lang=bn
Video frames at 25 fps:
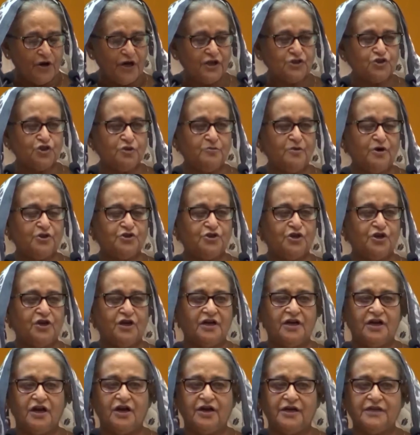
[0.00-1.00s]
পররাষ্ট্র
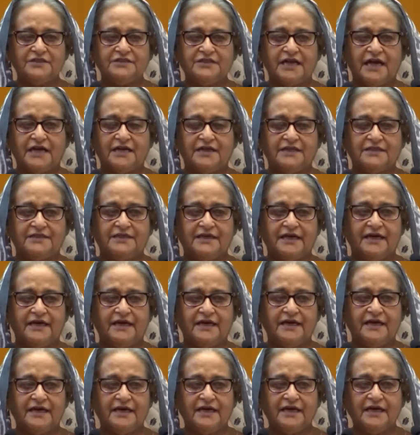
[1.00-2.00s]
মন্ত্রণালয়ে চাকরি
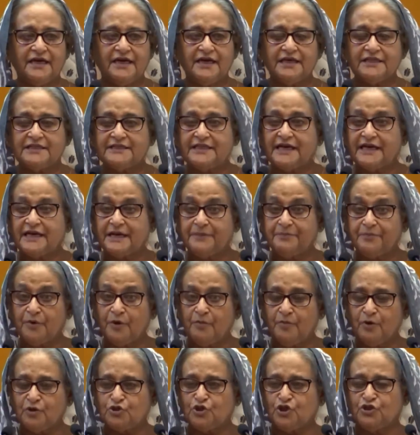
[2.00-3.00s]
দিয়ে তাকে
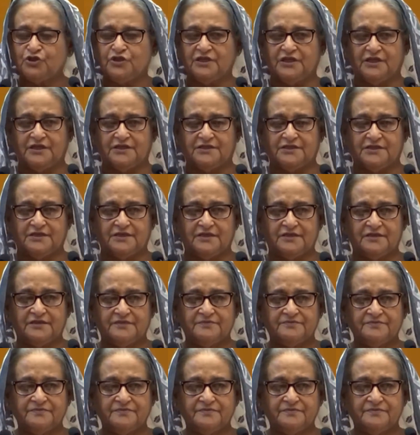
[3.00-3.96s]
প্রমোশন দিয়েছে